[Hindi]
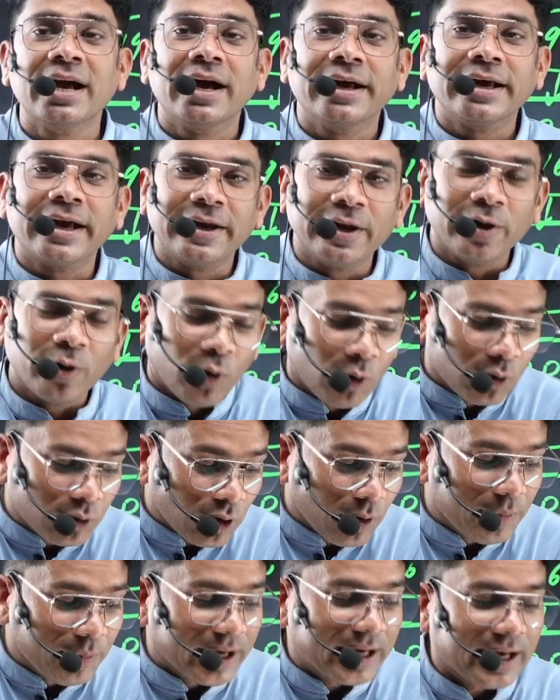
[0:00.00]
यानी
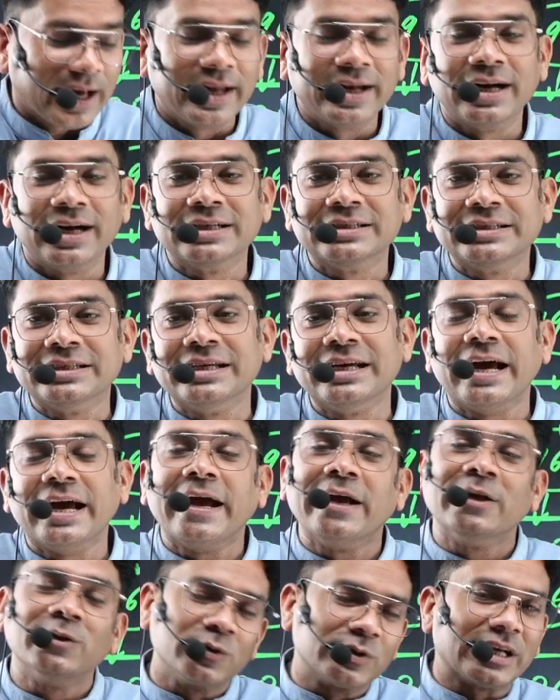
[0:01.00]
ऑटोमिक एनर्जी
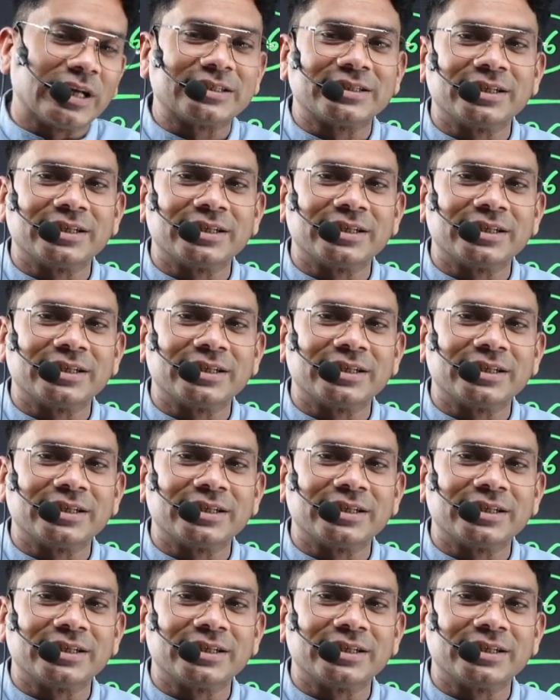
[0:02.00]
एजुकेशन